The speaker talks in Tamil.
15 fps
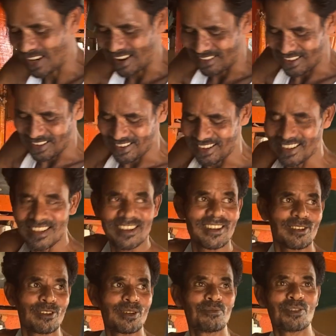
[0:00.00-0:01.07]
அந்த
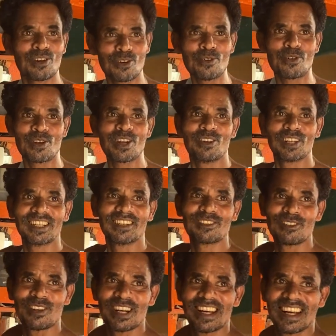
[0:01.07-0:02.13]
தினத்தில் சொல்ல போனால் கொரோனாவை தான்
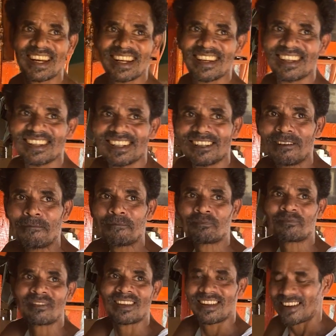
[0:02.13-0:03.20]
சொல்லலாம் எங்களுக்கு
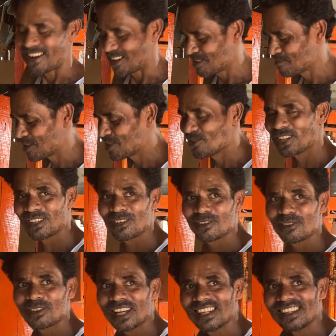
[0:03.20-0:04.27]
அது மட்டும்
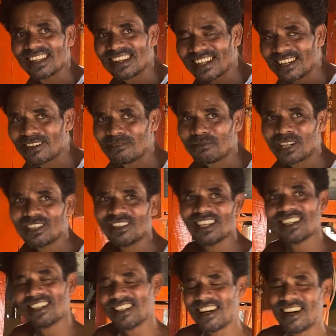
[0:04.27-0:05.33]
வந்துடக்கூடாது எங்களுக்கு மட்டும்
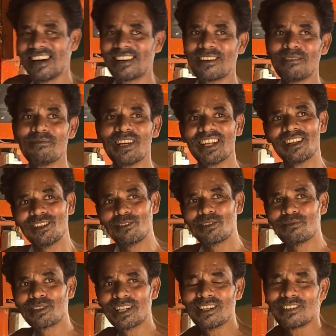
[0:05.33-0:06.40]
இல்லை யாருக்குமே எந்த
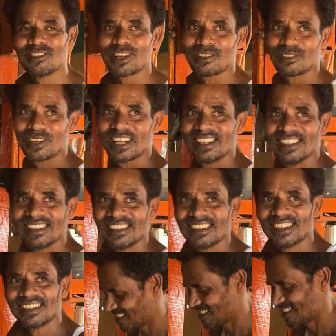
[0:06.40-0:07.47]
ஒரு மக்களுக்கும் வரக்கூடாது
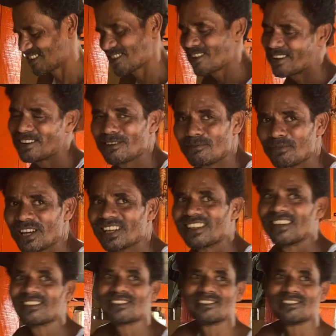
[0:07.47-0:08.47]
இதனால் எப்படியா தான்